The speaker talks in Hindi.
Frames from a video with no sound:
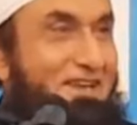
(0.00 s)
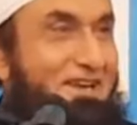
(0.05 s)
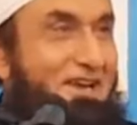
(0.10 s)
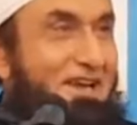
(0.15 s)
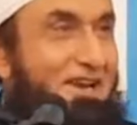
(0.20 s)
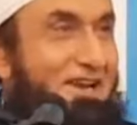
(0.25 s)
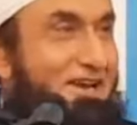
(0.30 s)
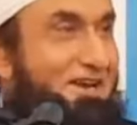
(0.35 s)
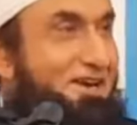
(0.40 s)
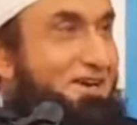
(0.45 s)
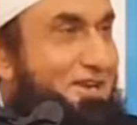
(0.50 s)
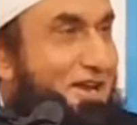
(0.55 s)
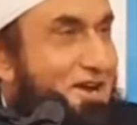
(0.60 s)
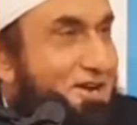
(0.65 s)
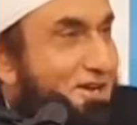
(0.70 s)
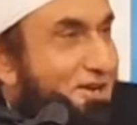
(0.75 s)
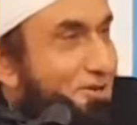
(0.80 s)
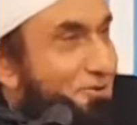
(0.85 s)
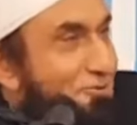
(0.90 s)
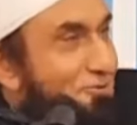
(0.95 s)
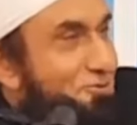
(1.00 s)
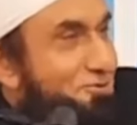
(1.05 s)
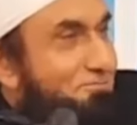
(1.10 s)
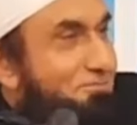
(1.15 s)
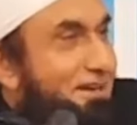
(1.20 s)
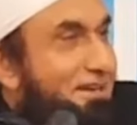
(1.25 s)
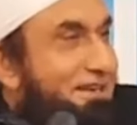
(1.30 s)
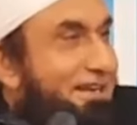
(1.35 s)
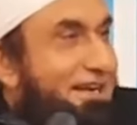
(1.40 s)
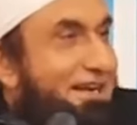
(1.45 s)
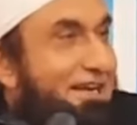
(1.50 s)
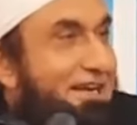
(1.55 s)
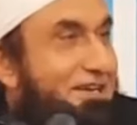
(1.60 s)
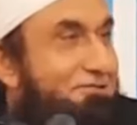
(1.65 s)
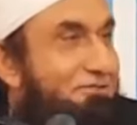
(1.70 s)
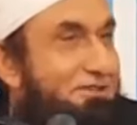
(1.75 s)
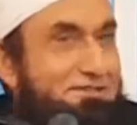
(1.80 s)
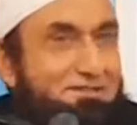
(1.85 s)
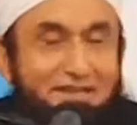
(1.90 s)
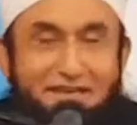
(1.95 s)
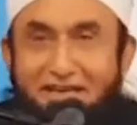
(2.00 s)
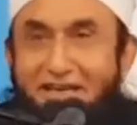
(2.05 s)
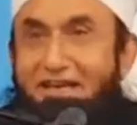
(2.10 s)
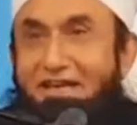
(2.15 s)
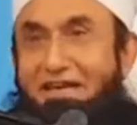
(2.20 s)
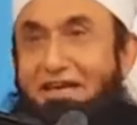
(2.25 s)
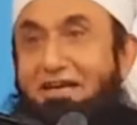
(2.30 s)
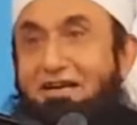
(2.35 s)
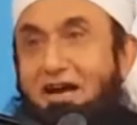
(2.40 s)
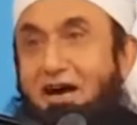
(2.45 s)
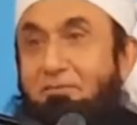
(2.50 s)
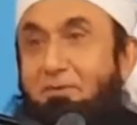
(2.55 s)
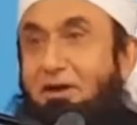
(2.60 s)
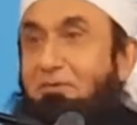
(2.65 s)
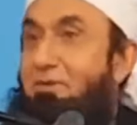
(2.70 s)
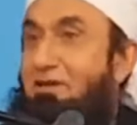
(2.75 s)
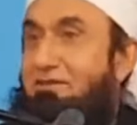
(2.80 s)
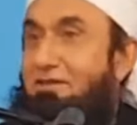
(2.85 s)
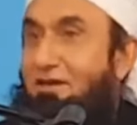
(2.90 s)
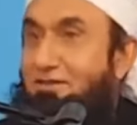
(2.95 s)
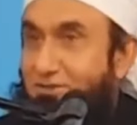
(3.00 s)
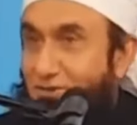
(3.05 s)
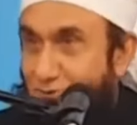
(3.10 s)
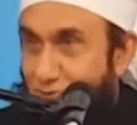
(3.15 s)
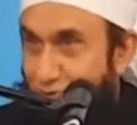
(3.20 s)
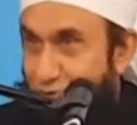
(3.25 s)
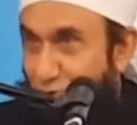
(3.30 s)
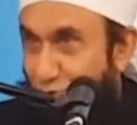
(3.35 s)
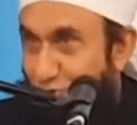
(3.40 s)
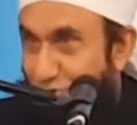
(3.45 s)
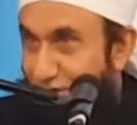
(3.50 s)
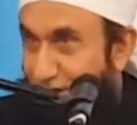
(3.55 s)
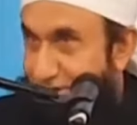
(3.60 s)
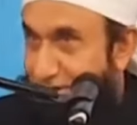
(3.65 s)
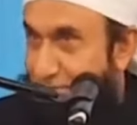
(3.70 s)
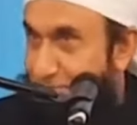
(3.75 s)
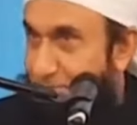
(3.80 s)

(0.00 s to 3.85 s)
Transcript: कहने का क्या करूं मैंने कहा एक बस ए, एक अमल बताता हूं सुन्नत